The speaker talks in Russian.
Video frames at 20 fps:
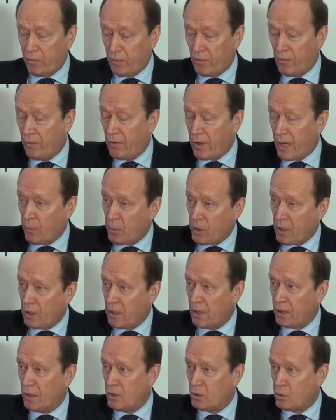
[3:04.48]
в рамках
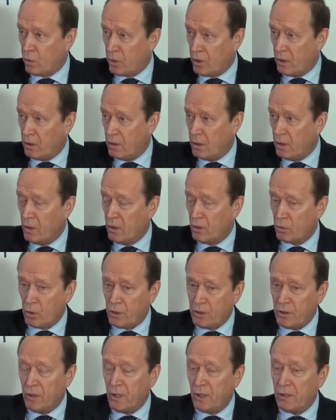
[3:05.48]
этой зоны. Угу. То
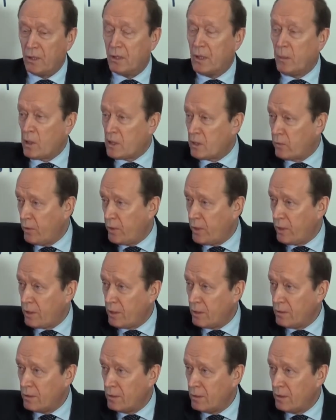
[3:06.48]
есть не надо до Москвы
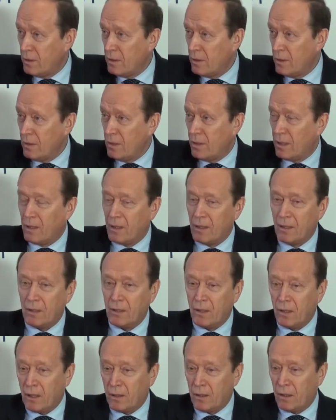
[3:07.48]
ехать. Ну, понятно. Э,
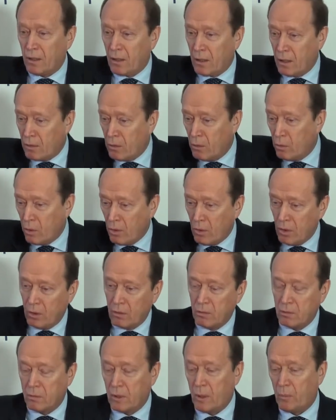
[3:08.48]
не да. надо ехать до,
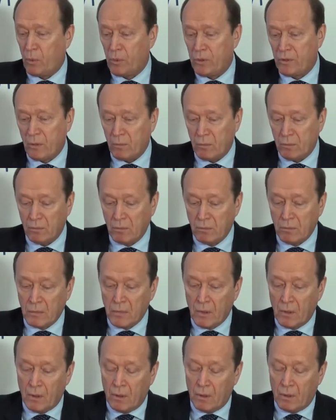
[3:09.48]
допустим,
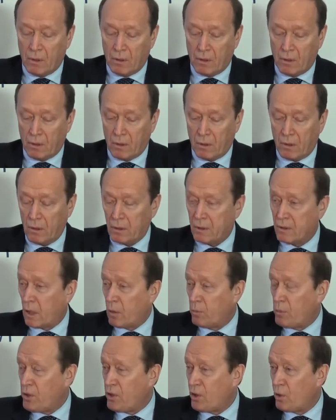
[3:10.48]
э,
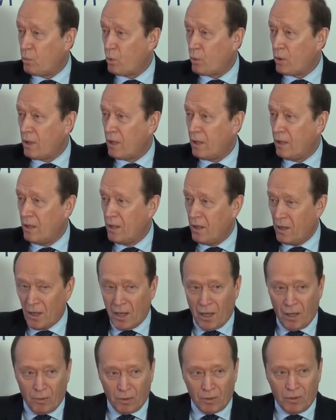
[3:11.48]
Санкт-Петербурга,
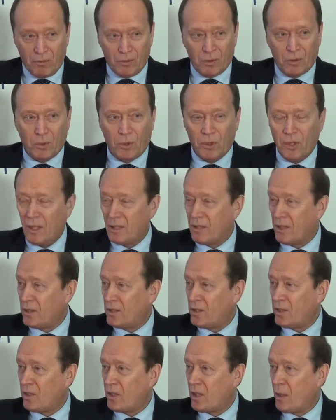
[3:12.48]
а вот в зоне
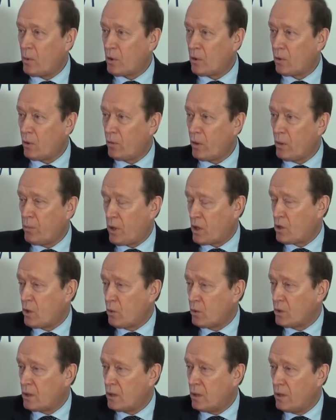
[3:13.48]
30-километровой,
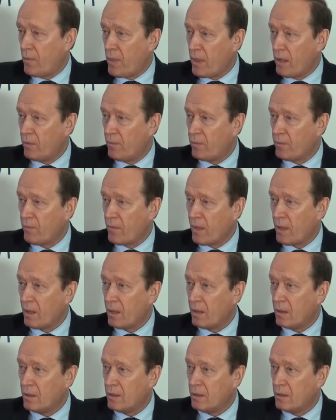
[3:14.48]
пожалуйста. А кто же его там будет
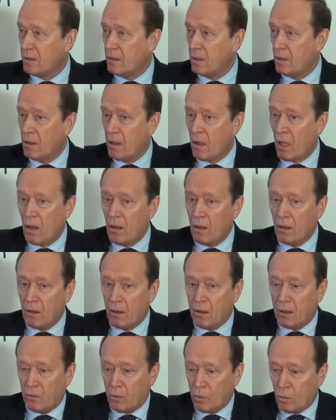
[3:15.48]
контролировать?
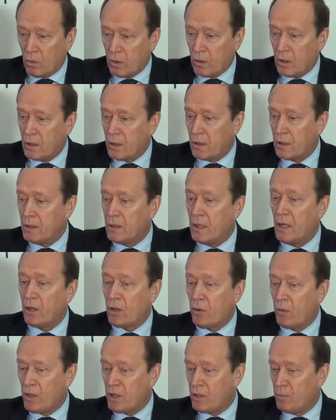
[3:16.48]
Ну, это, для
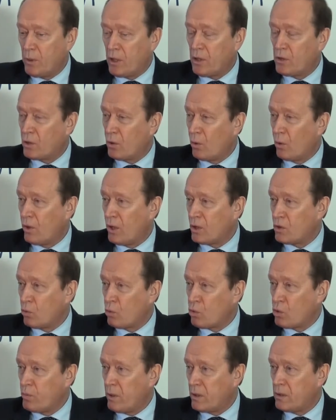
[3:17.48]
этого есть миграционная
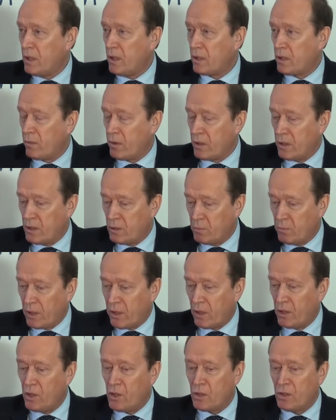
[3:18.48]
служба, для этого есть
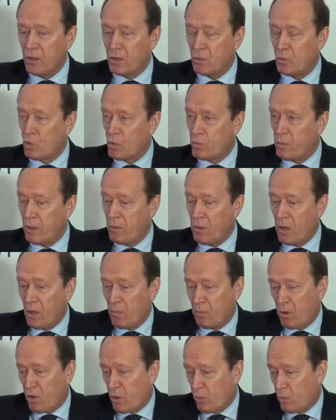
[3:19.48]
пограничная служба.
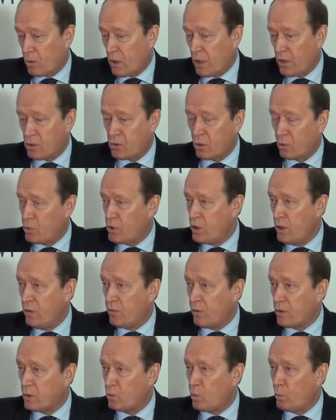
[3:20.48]
Поэтому, конечно, лучше не
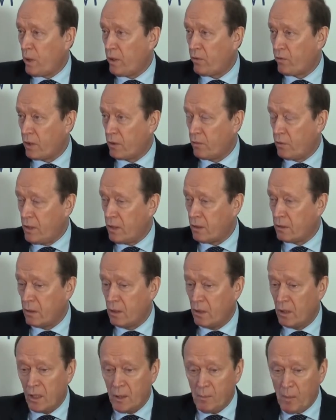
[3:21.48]
вступать в конфликт.
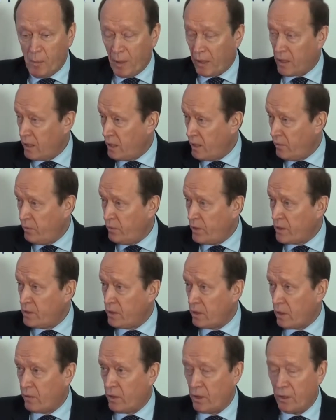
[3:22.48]
И мы пока не
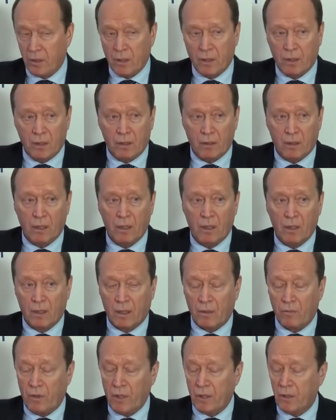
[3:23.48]
фиксировали никаких
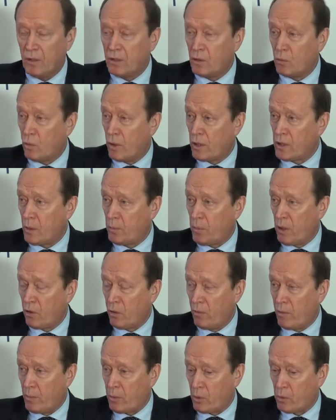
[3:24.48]
конфликтных ситуаций по
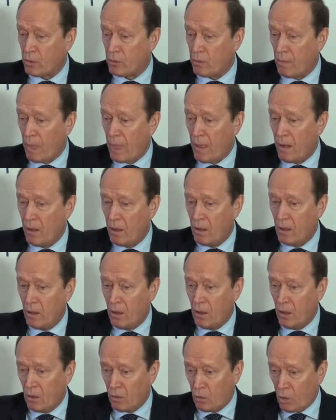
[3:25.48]
этому вопросу.
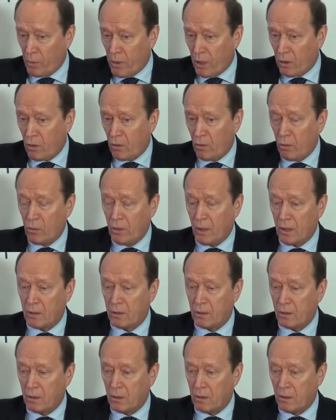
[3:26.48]
Кроме этого, у
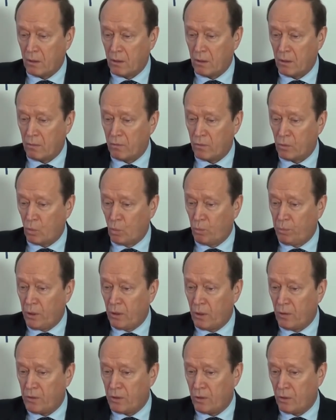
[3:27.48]
нас э,
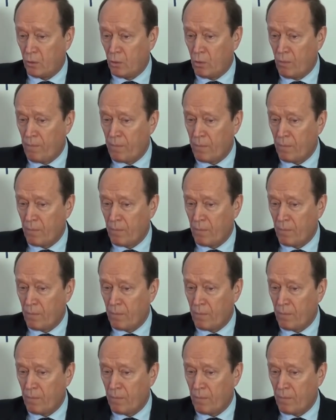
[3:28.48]
вступила в силу